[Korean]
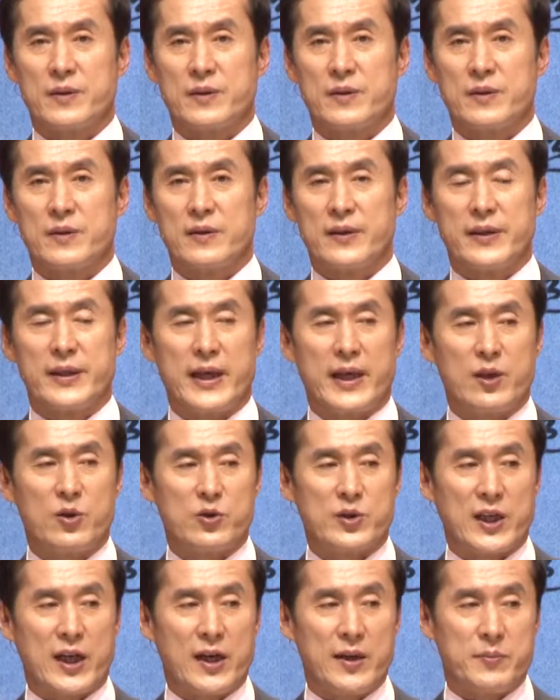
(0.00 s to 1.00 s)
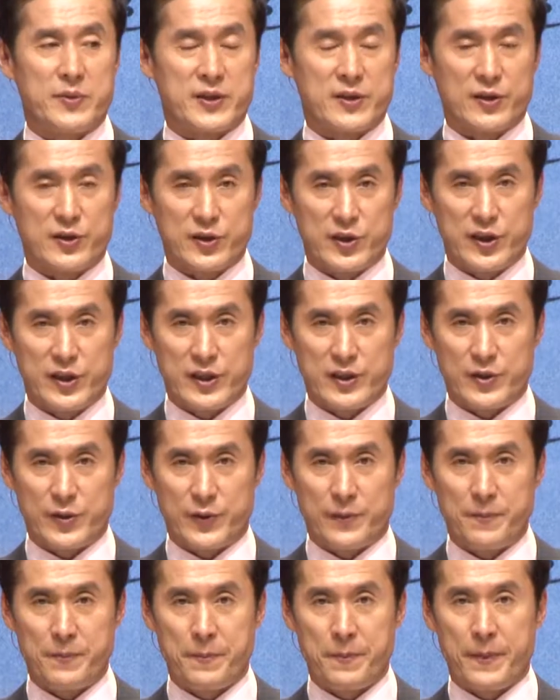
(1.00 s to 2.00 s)
그는 예루살렘
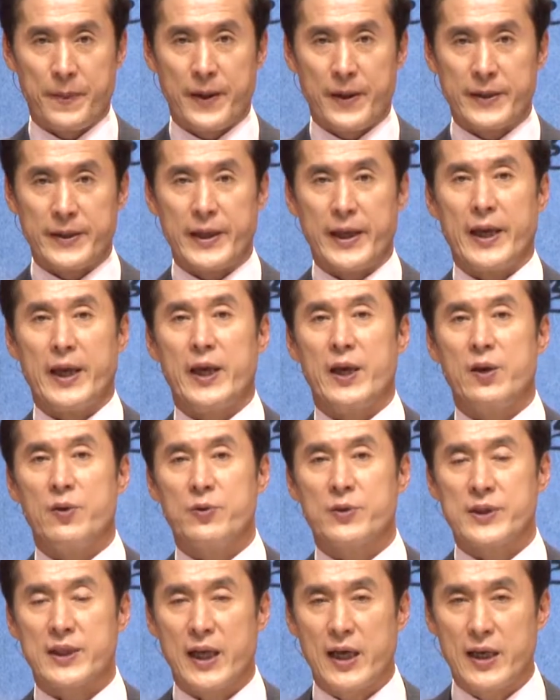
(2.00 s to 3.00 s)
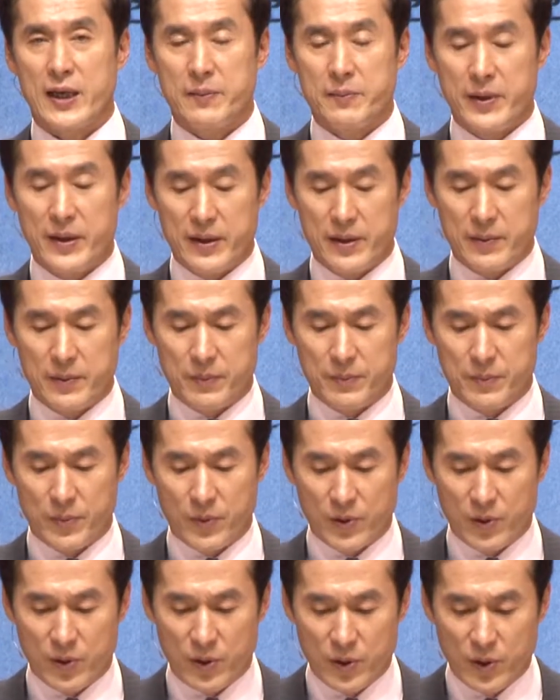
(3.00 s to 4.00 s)
성전이죠. 예루살렘의
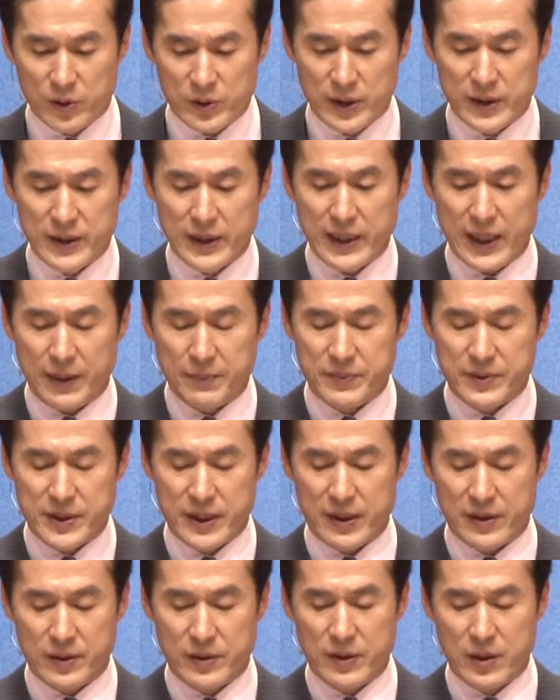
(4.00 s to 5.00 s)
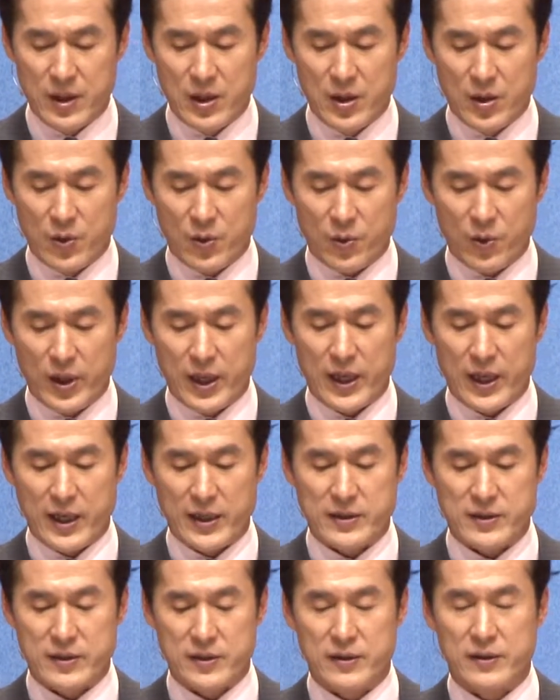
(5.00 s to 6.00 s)
모든 남자는
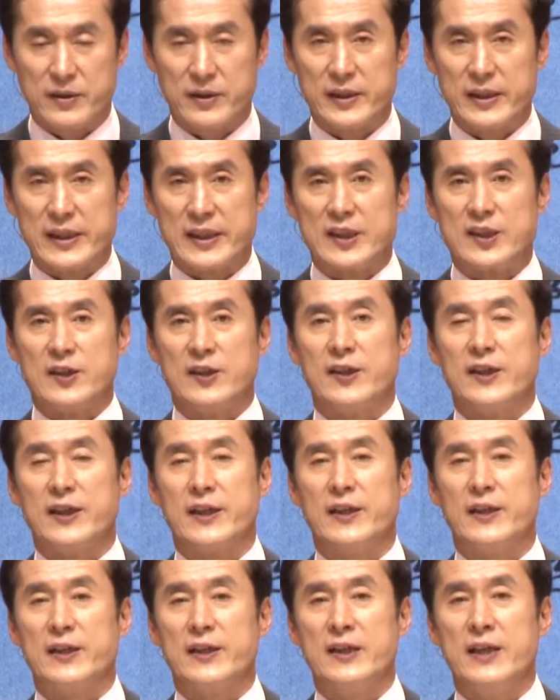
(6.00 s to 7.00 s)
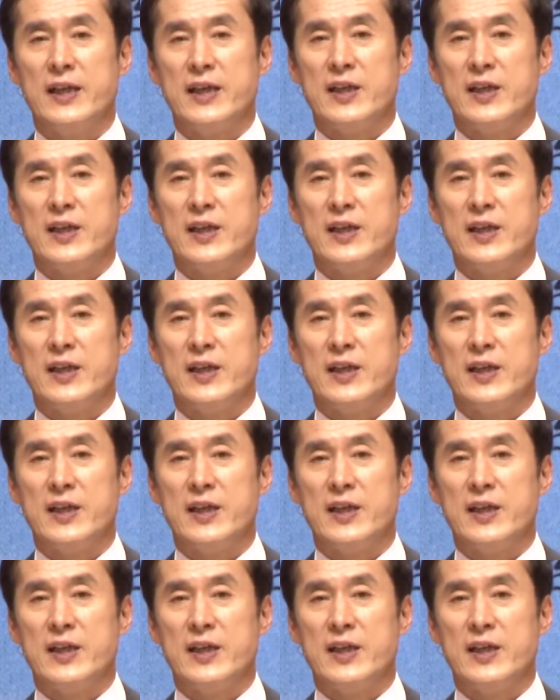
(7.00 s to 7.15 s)
올라가서 이 절기를